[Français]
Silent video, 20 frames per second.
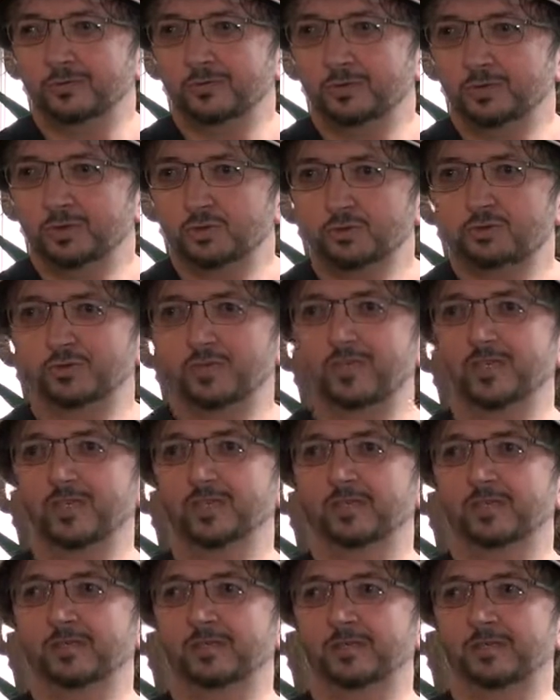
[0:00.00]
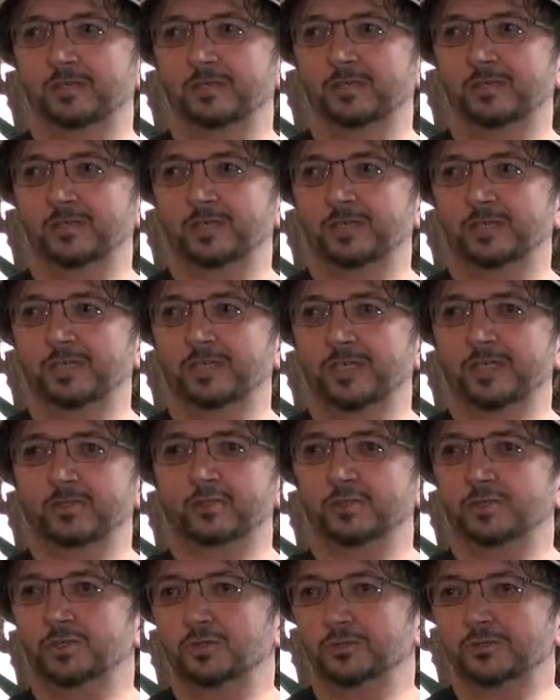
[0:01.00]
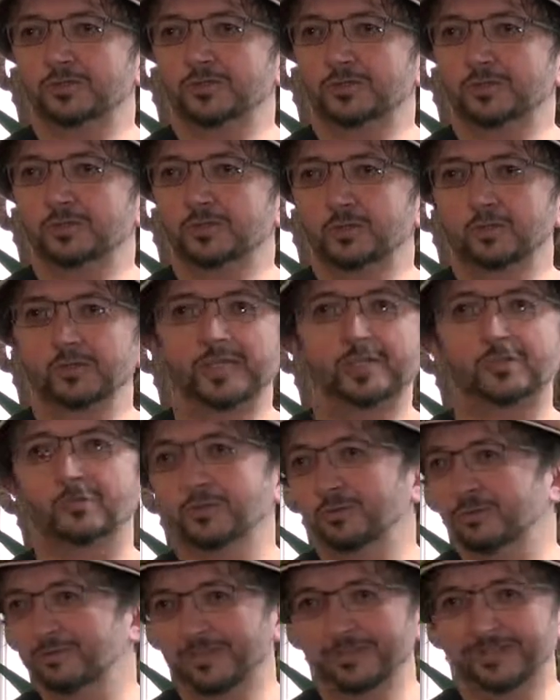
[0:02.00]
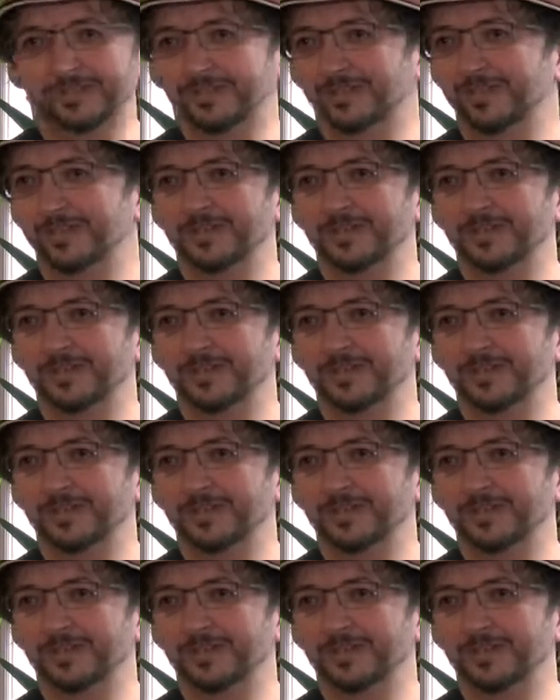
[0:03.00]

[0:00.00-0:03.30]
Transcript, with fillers: du souvenir, quelque chose qu'on découvre